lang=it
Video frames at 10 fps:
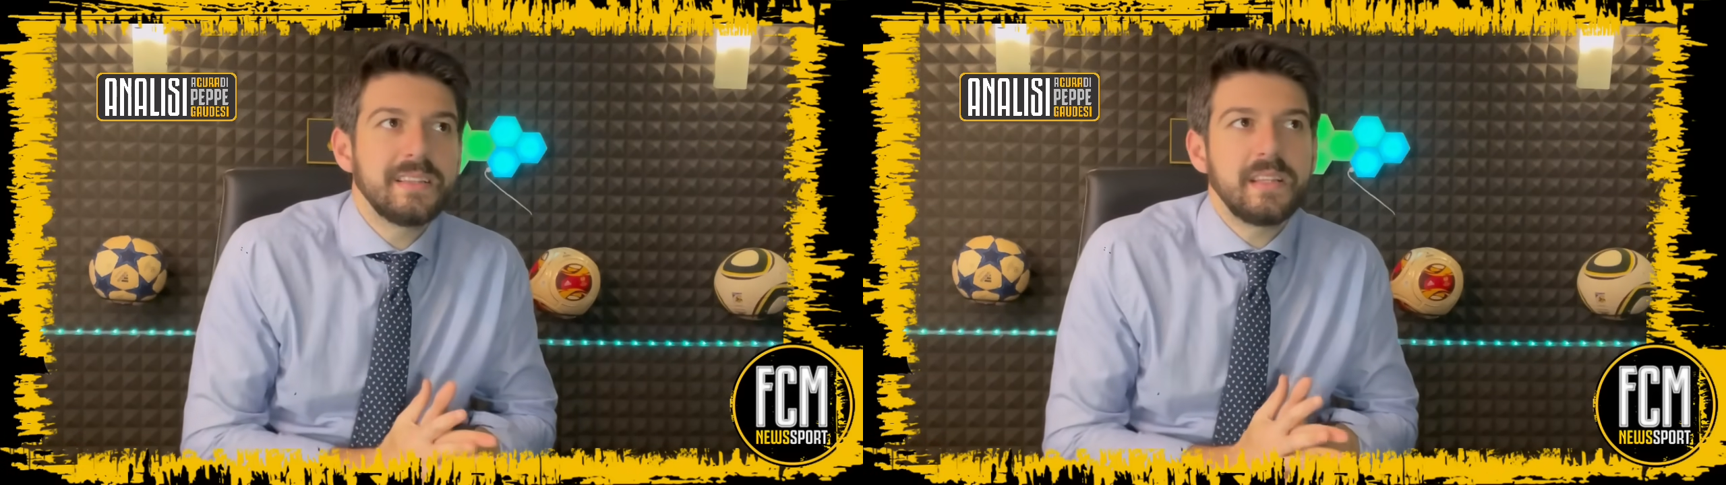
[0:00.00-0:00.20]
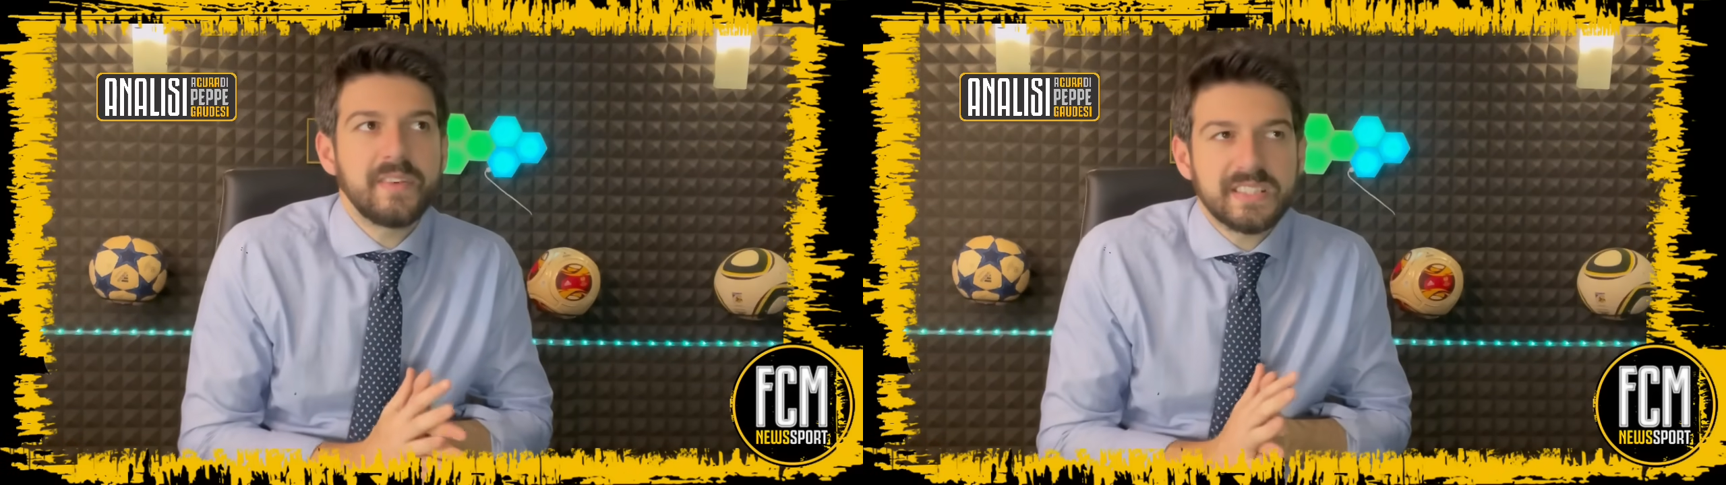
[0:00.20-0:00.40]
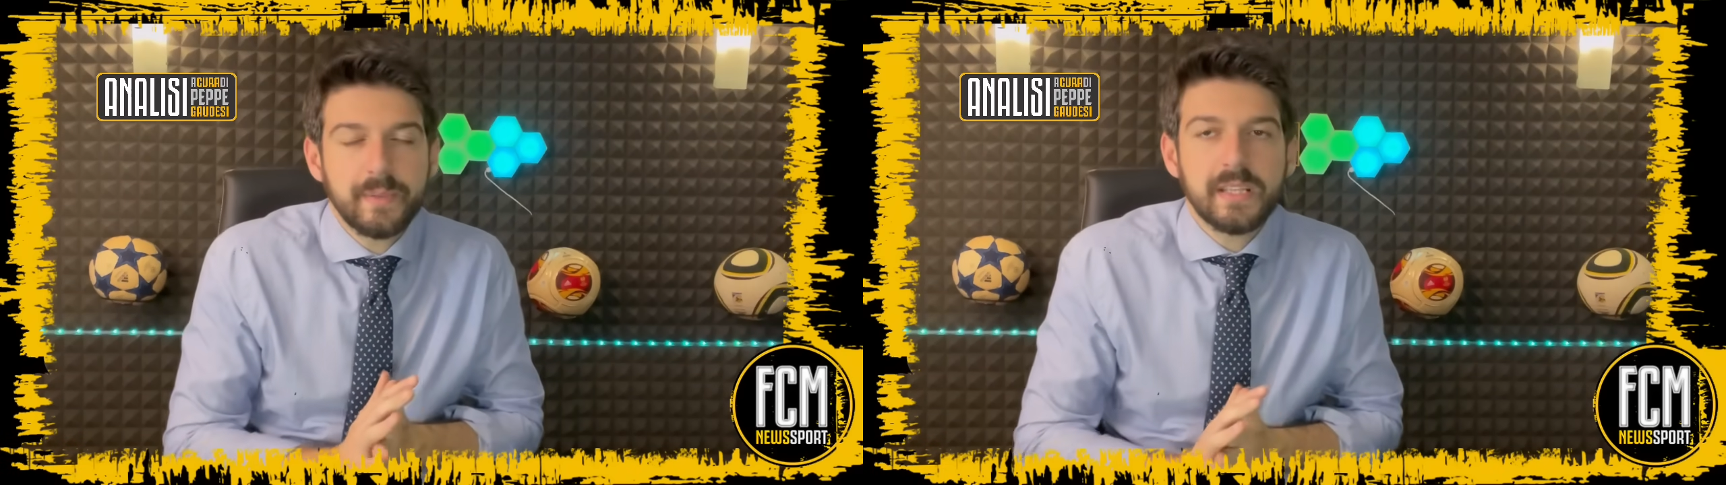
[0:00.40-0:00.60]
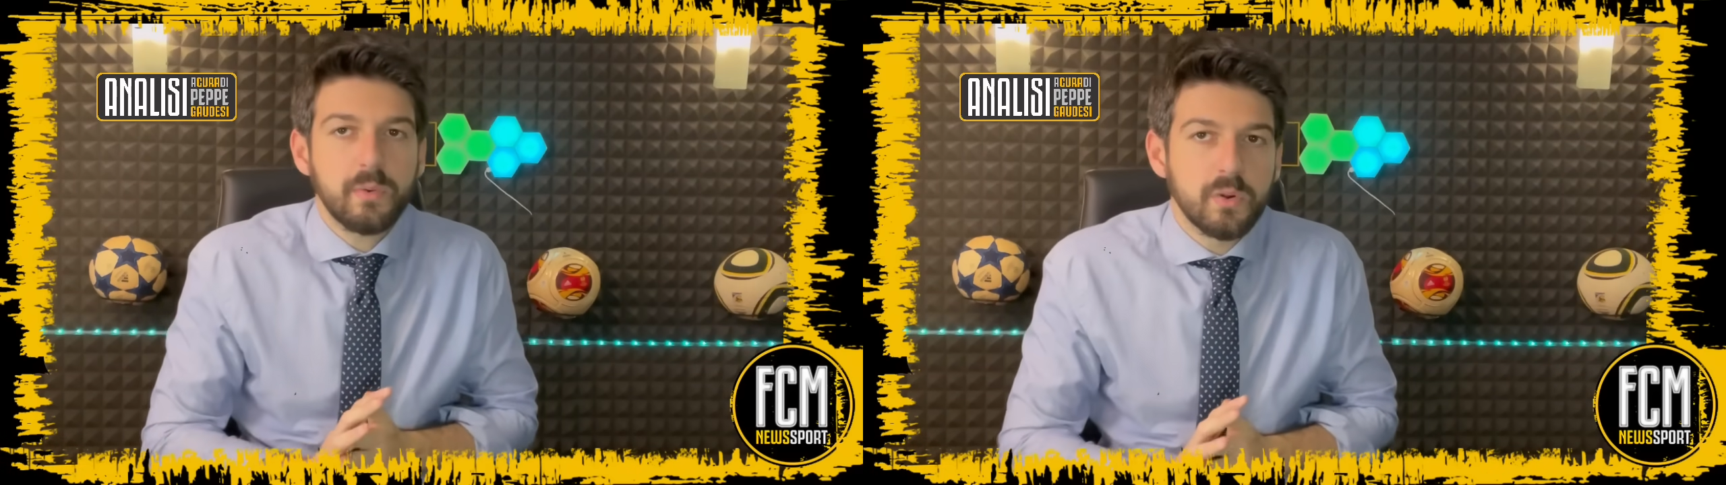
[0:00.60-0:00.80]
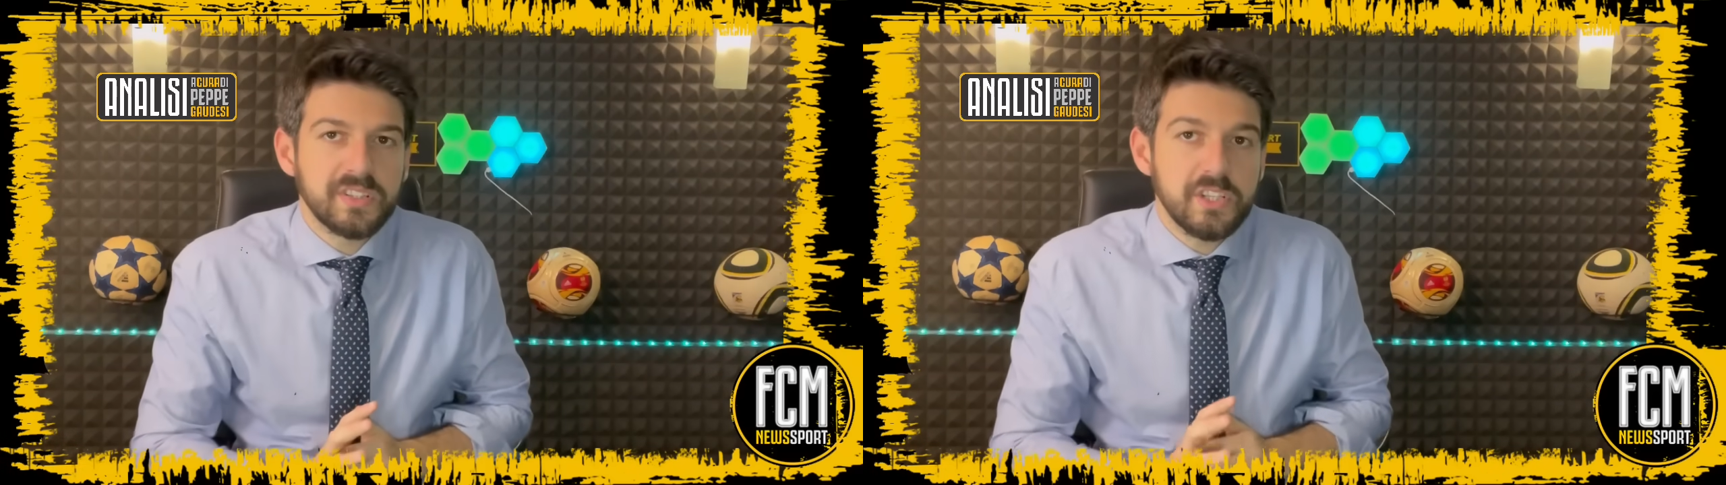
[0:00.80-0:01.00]
diversamente da
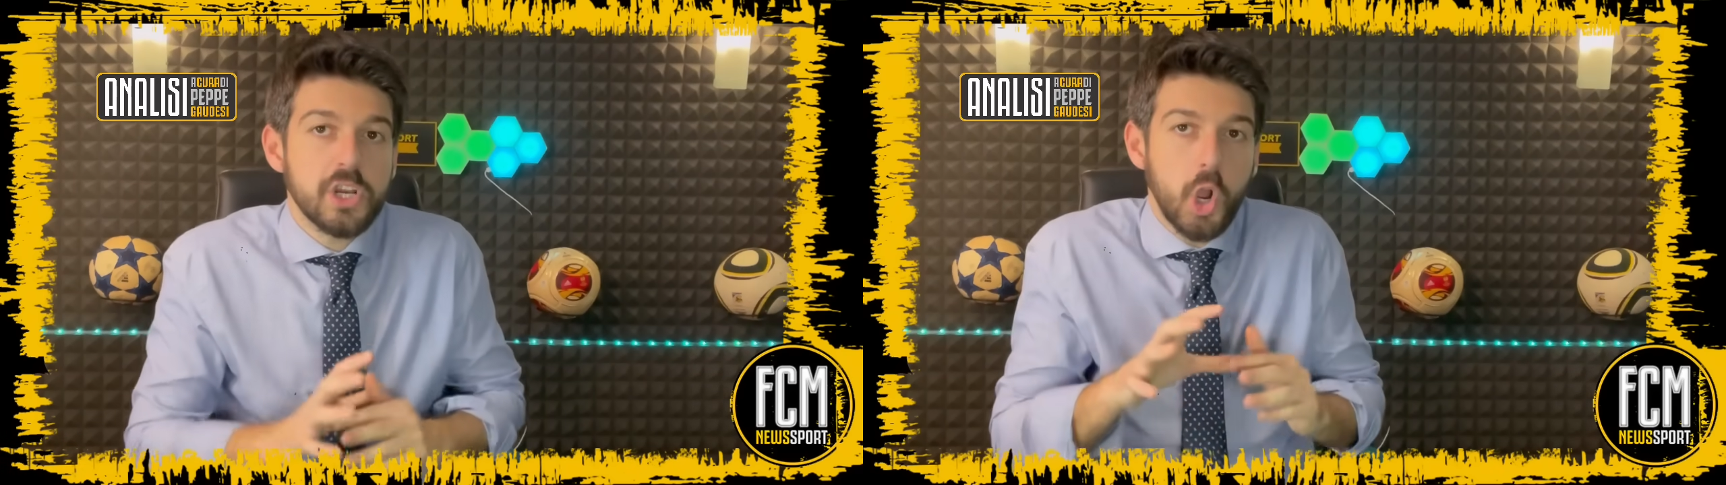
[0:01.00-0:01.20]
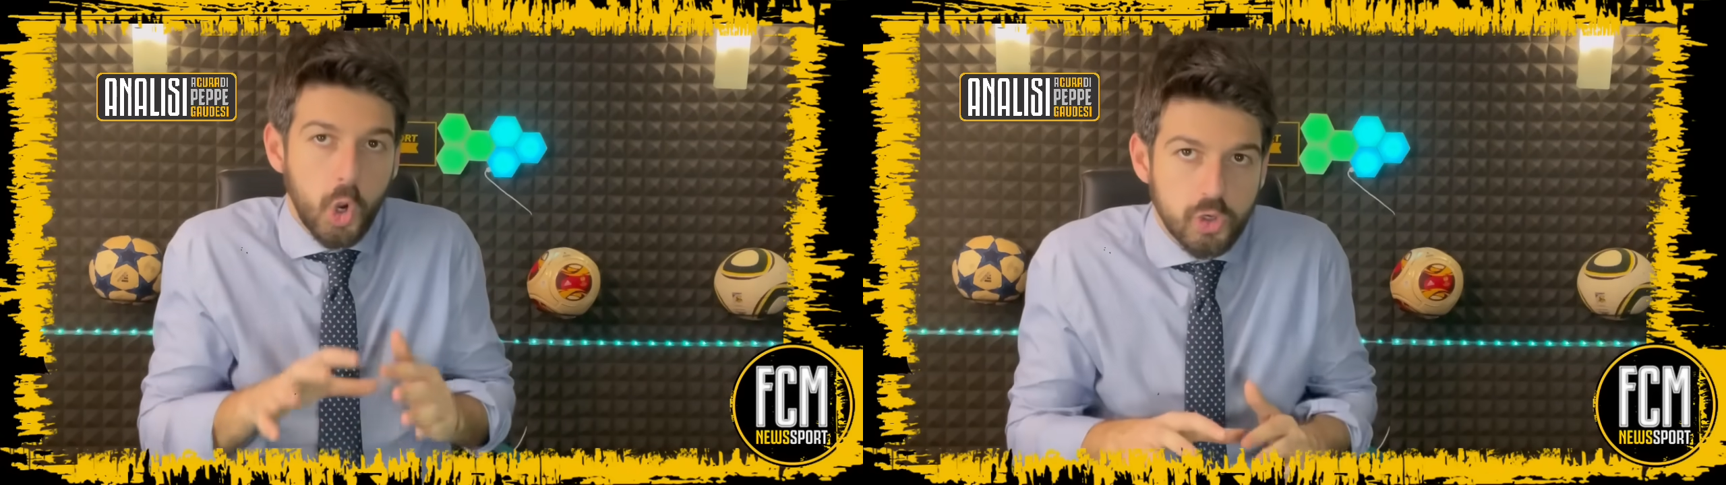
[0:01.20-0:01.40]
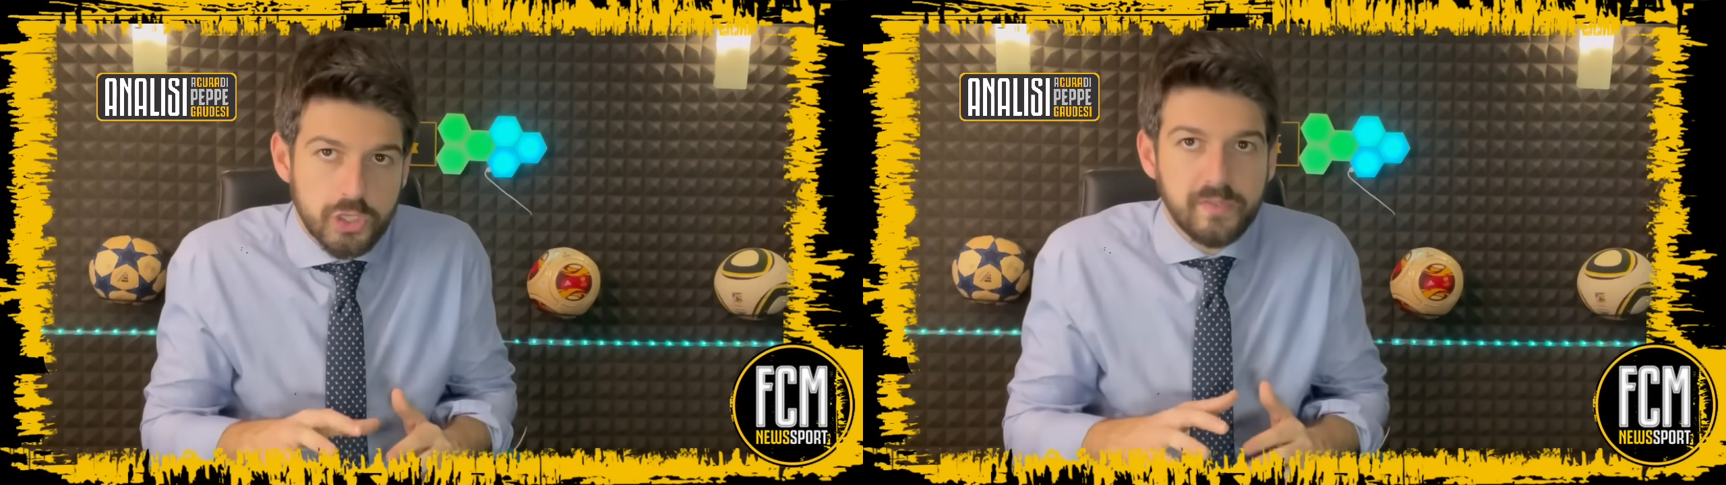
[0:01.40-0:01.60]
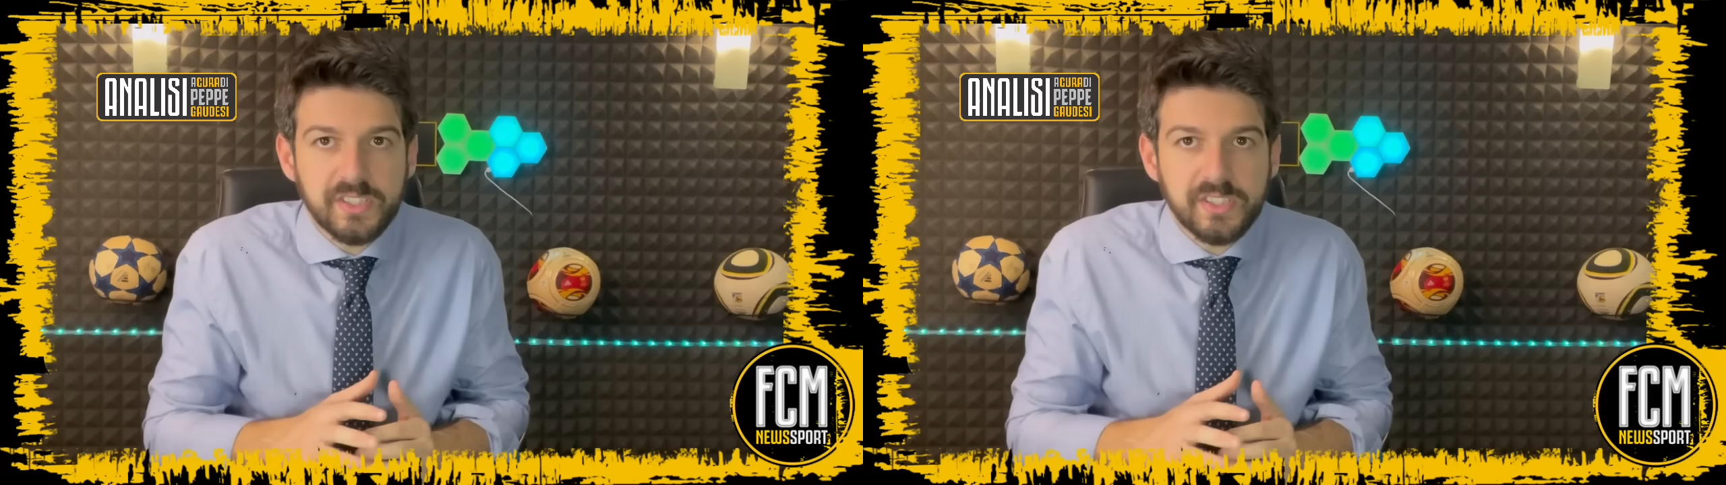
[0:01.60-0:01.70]
quello che si dice oggi,